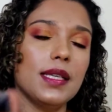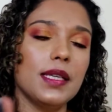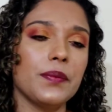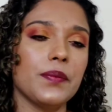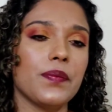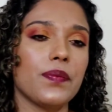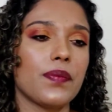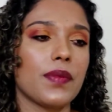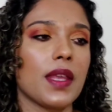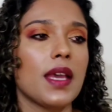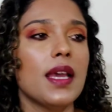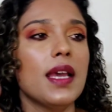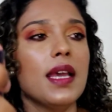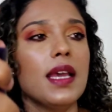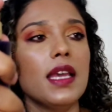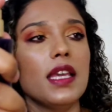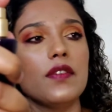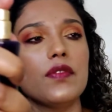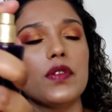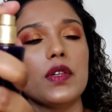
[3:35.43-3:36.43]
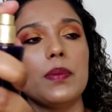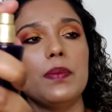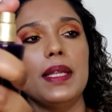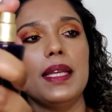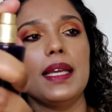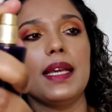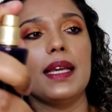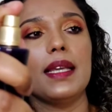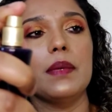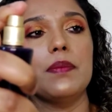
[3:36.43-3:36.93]
assim. E vou
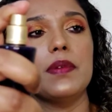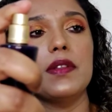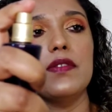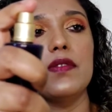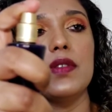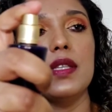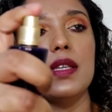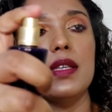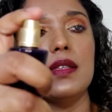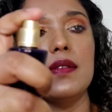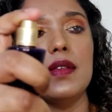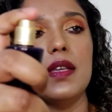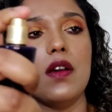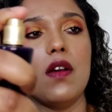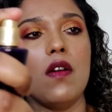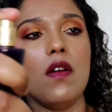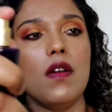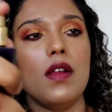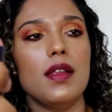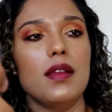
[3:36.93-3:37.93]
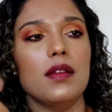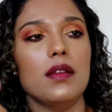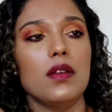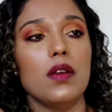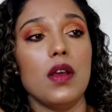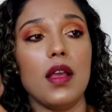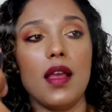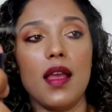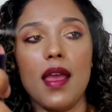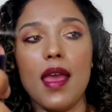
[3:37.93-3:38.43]
aplicar aqui para vocês verem. Olha,
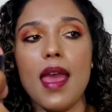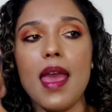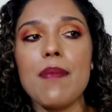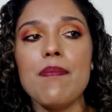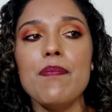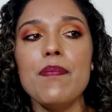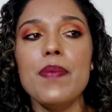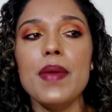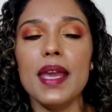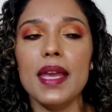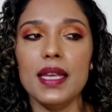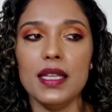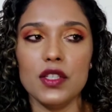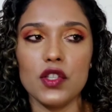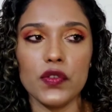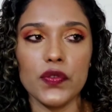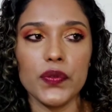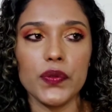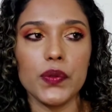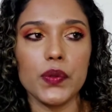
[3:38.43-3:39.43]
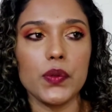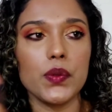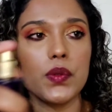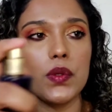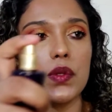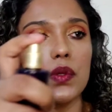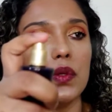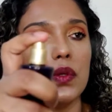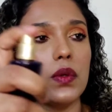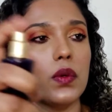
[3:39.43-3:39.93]
é bem
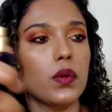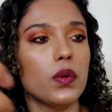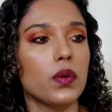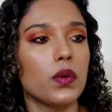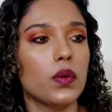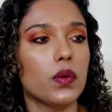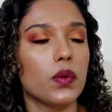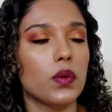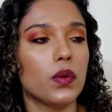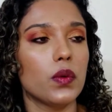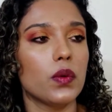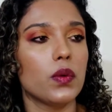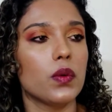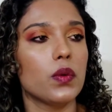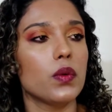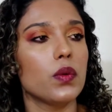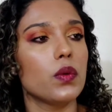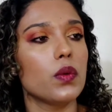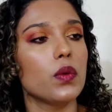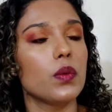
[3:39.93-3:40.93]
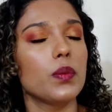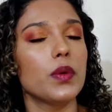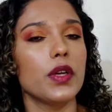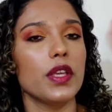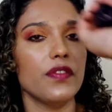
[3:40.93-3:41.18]
difuso o, o